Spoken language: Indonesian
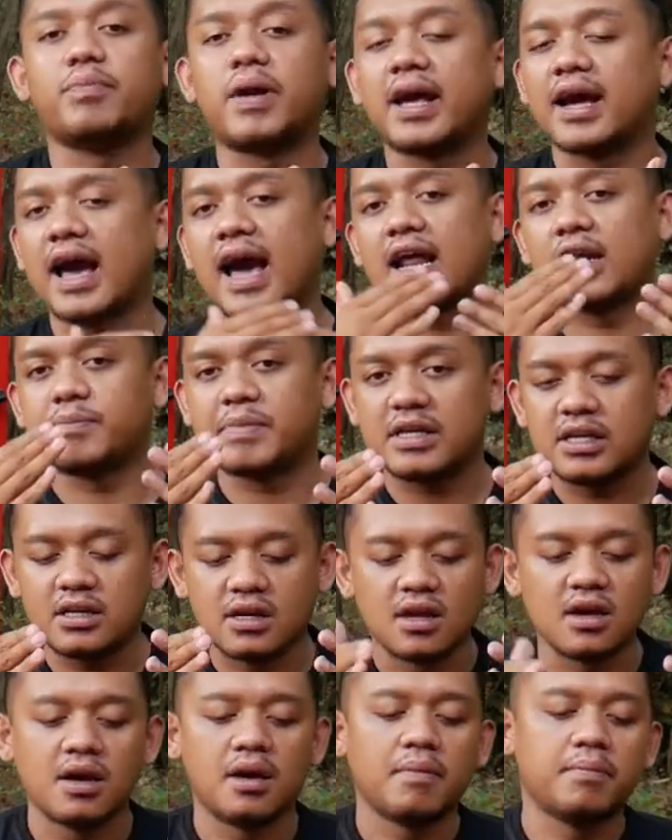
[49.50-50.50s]
Black Army,
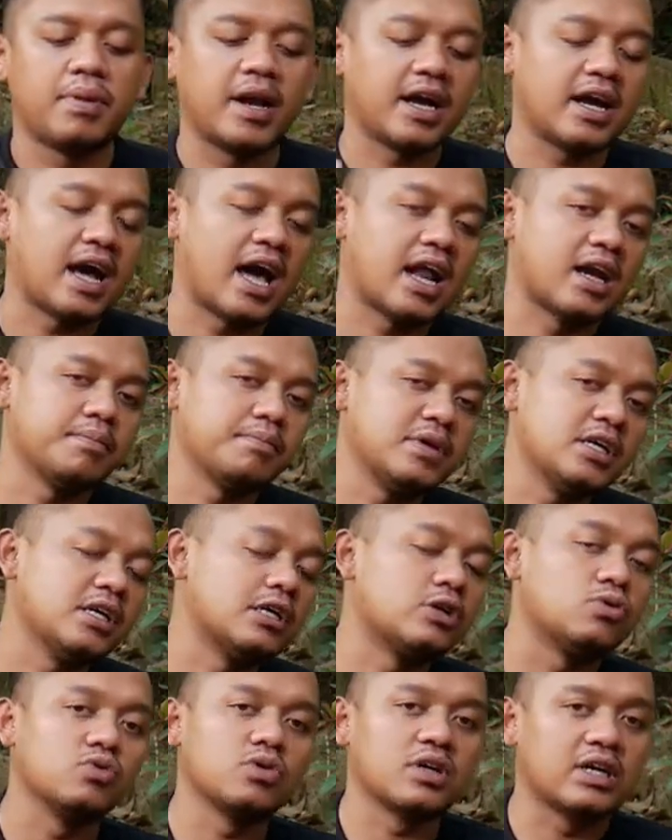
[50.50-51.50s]
Black
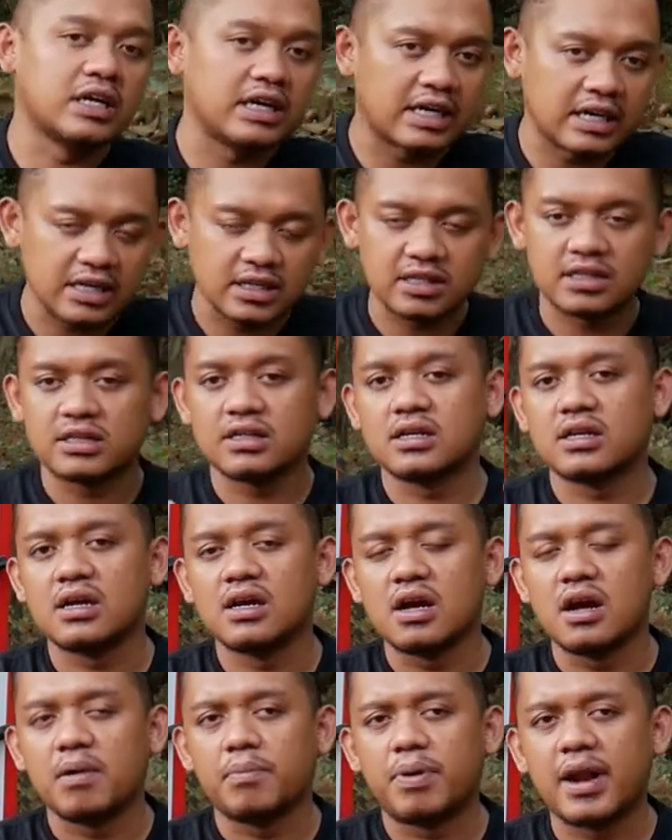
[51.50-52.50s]
Army Ruger,
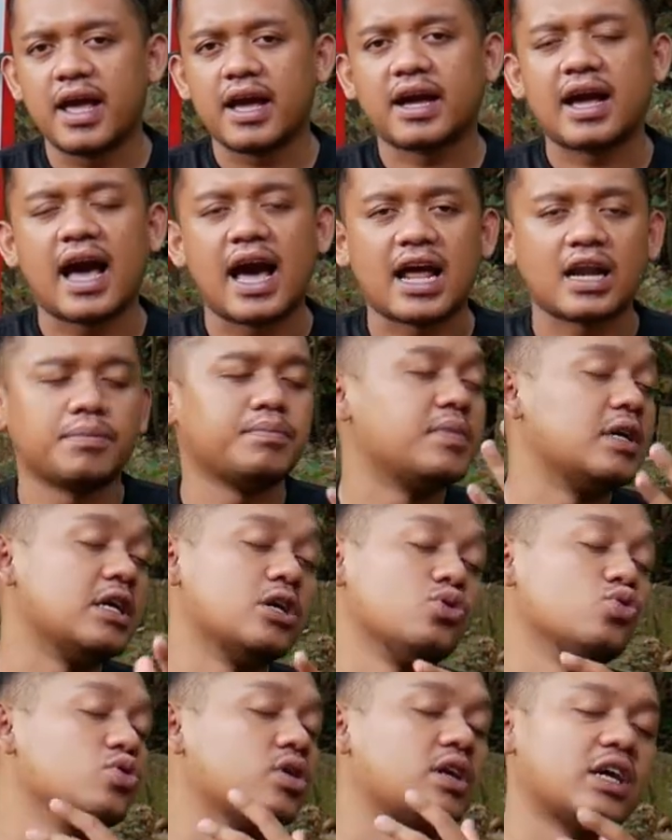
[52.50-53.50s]
Black Army
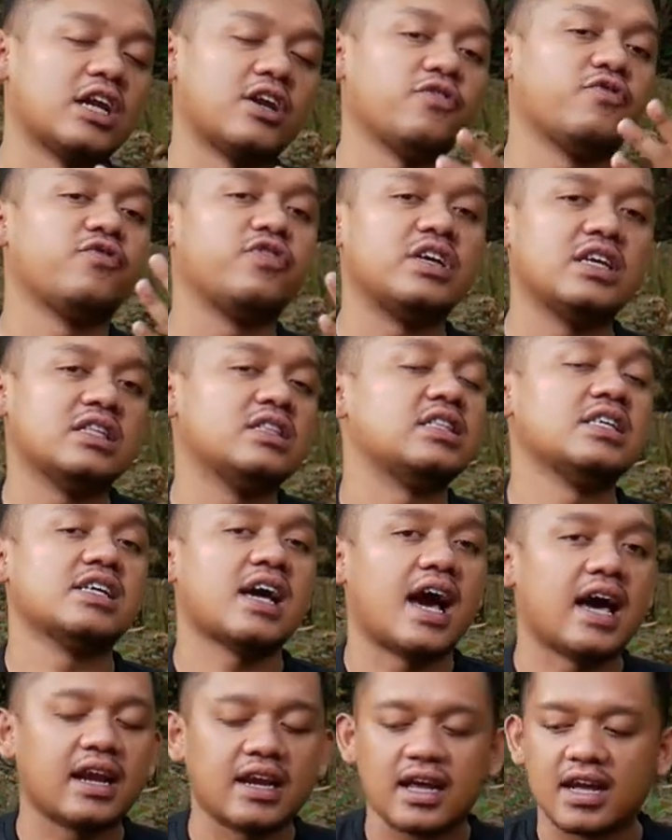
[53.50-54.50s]
Ruger
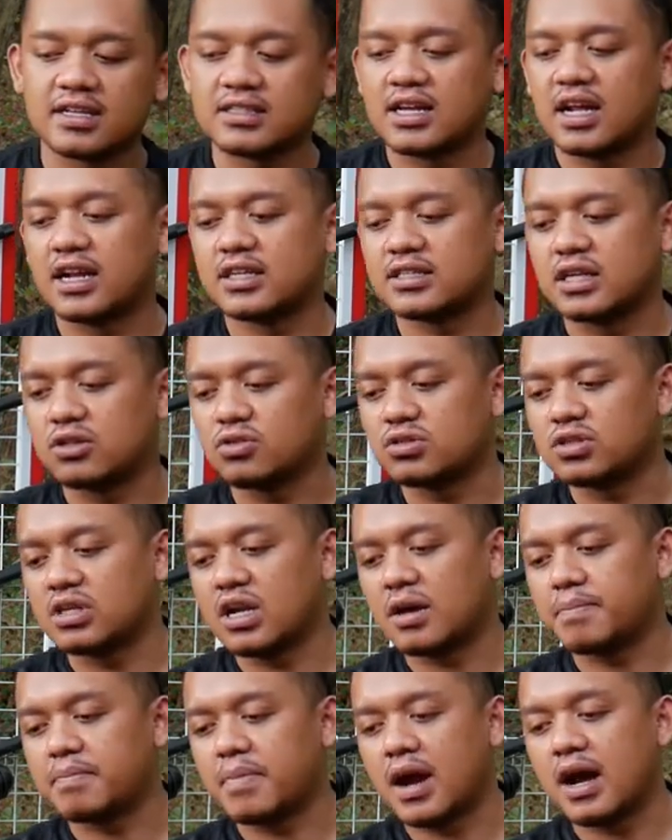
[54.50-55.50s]
VTR ya, salah satu
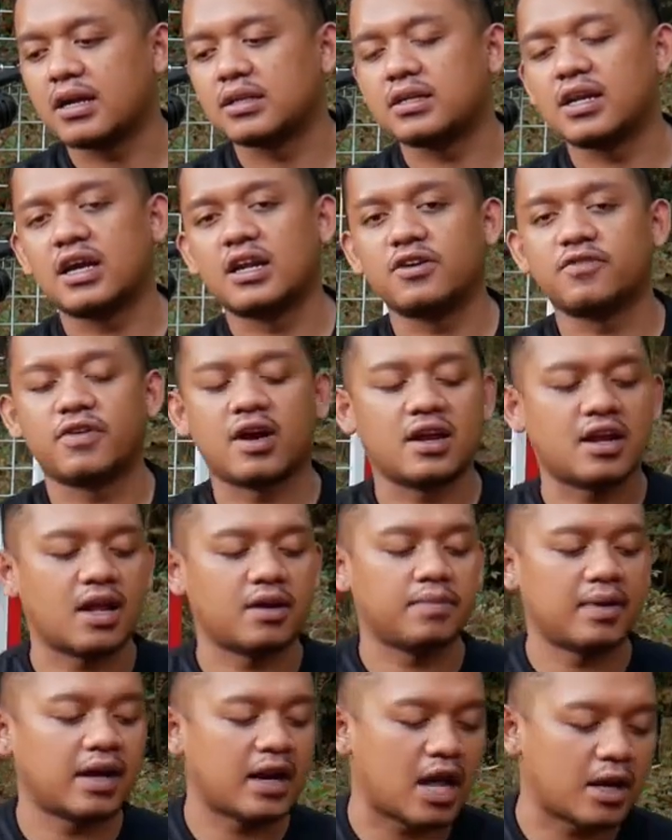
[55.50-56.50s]
senapan dari
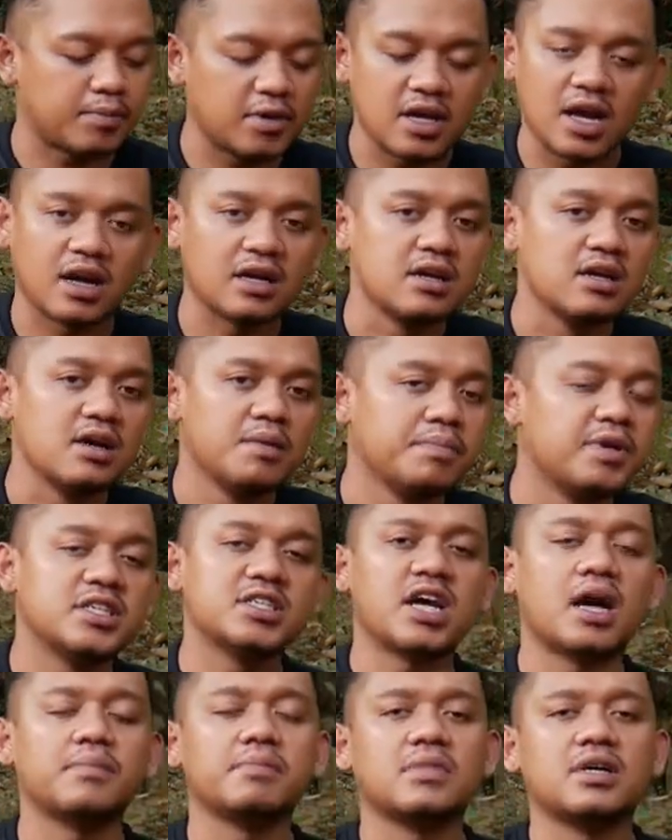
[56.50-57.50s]
varian Black Army yang
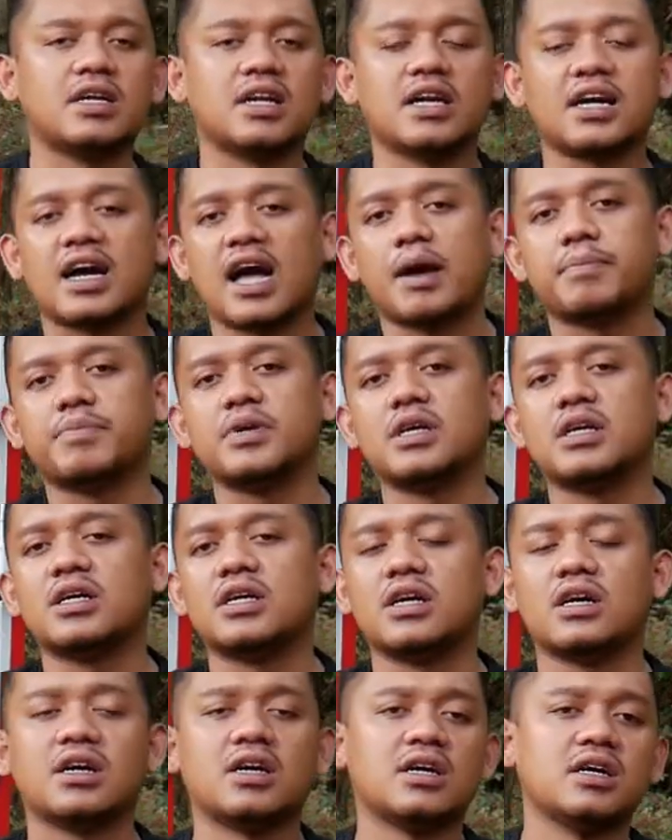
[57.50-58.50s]
bisa
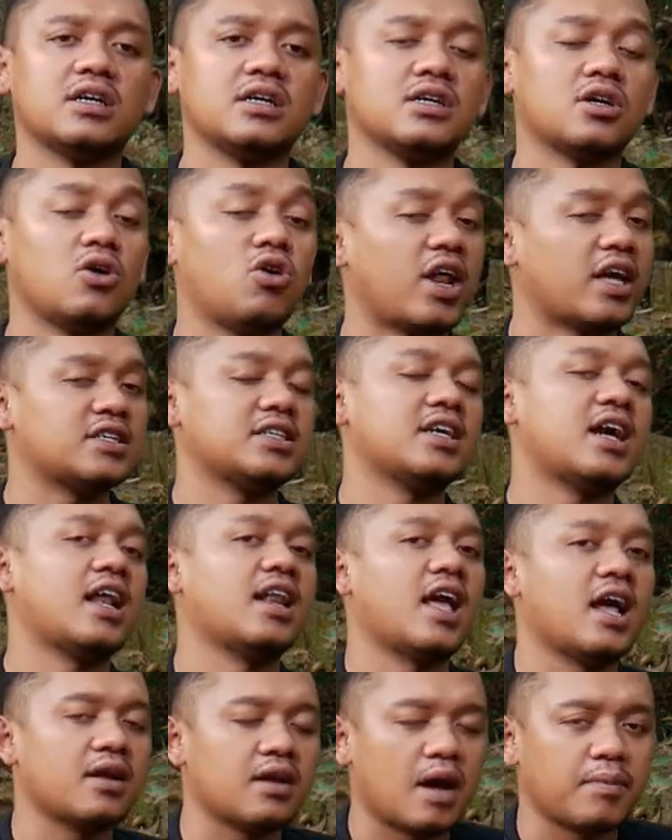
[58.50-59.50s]
melengkapi uh, koleksi
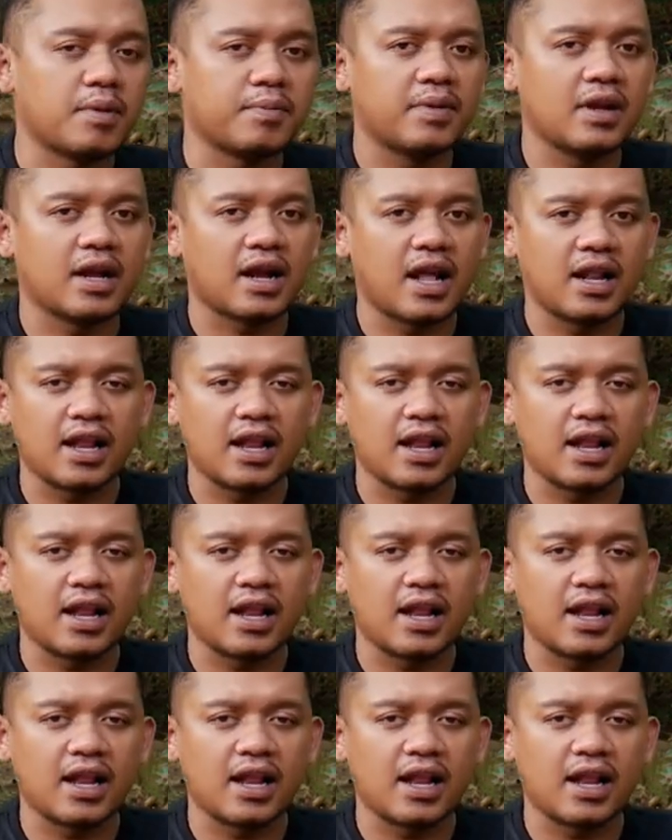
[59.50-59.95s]
kalian apabila